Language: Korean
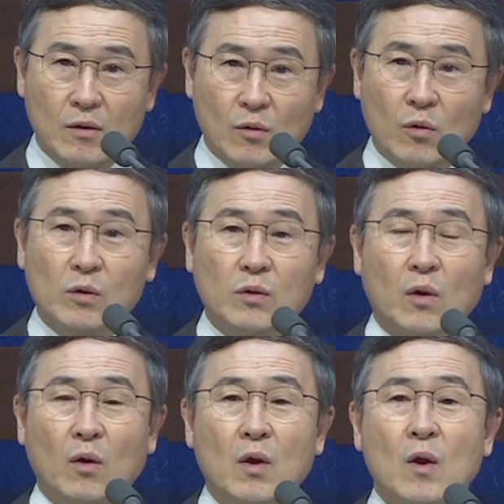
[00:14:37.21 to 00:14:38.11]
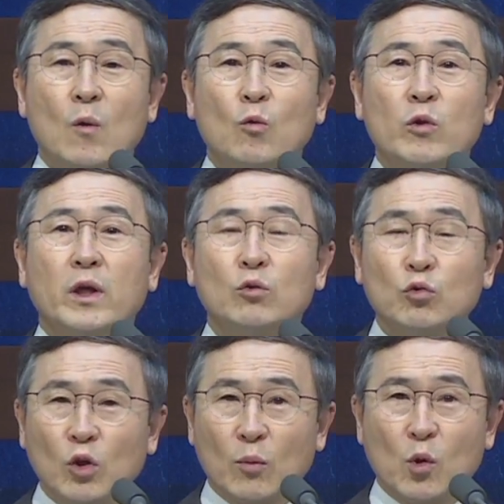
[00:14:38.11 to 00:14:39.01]
오늘도 우리가
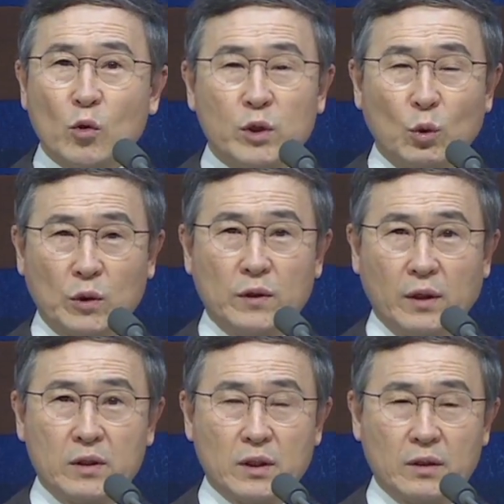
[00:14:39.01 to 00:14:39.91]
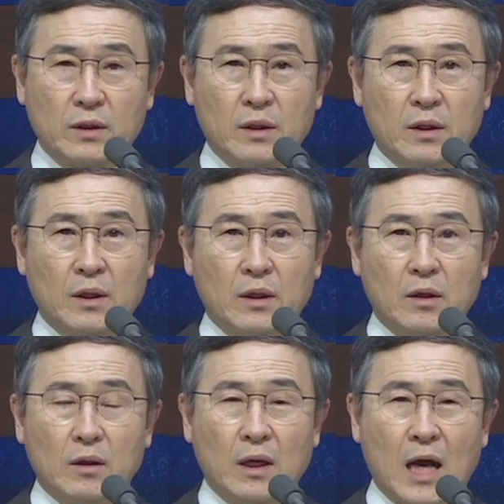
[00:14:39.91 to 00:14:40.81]
눈으로 보고 귀로 듣는 것은
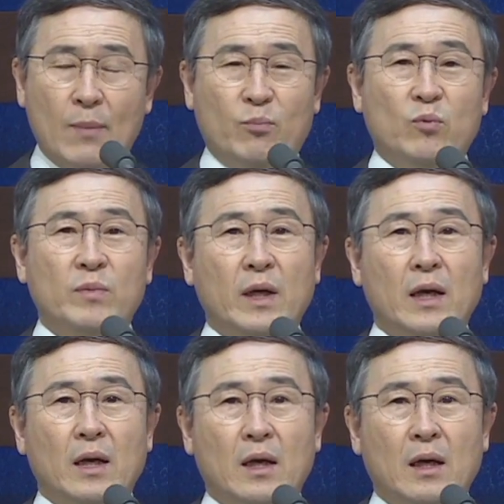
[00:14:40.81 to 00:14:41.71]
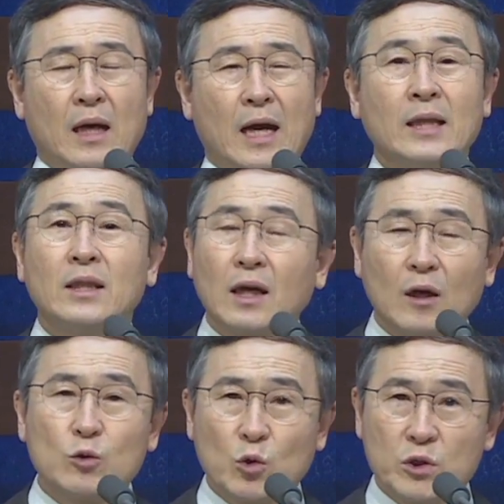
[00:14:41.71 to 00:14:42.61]
아픔과
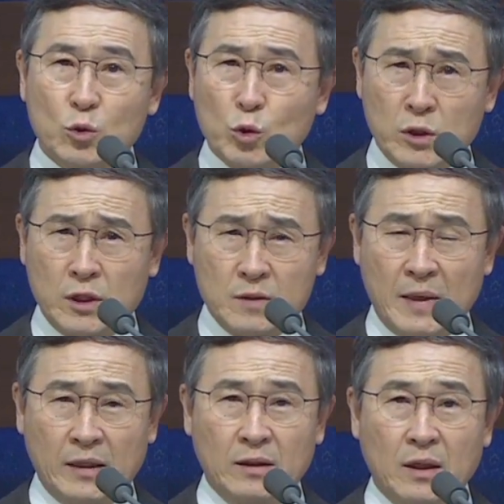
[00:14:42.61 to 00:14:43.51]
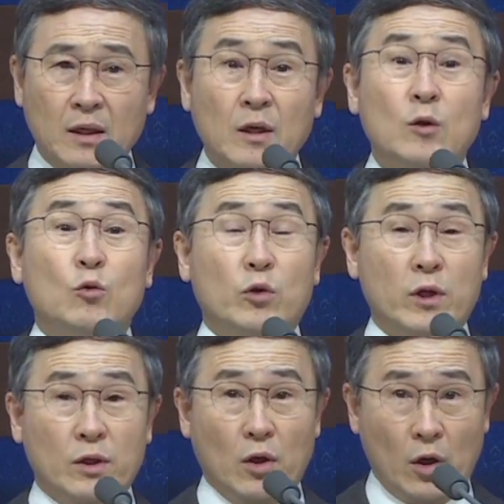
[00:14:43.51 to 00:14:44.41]
안타까운 소식 소식이지만
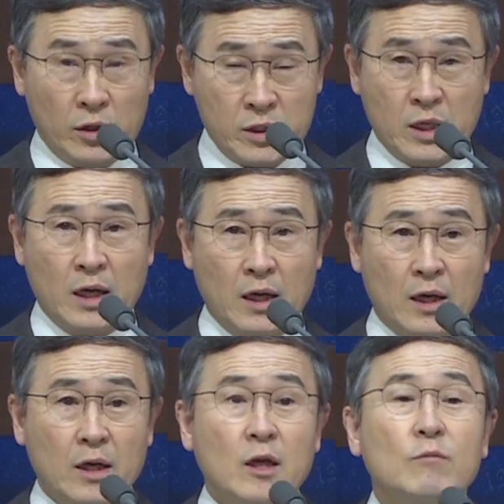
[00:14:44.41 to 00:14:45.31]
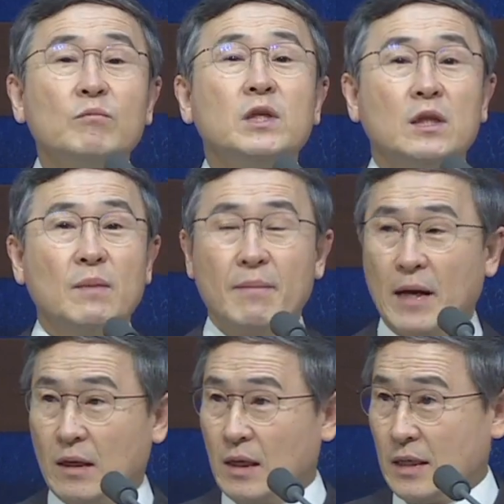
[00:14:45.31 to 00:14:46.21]
우리는 언제나 믿음의
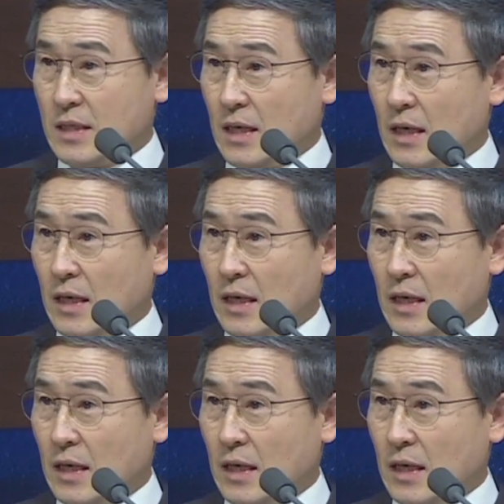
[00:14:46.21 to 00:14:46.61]
말을 하자.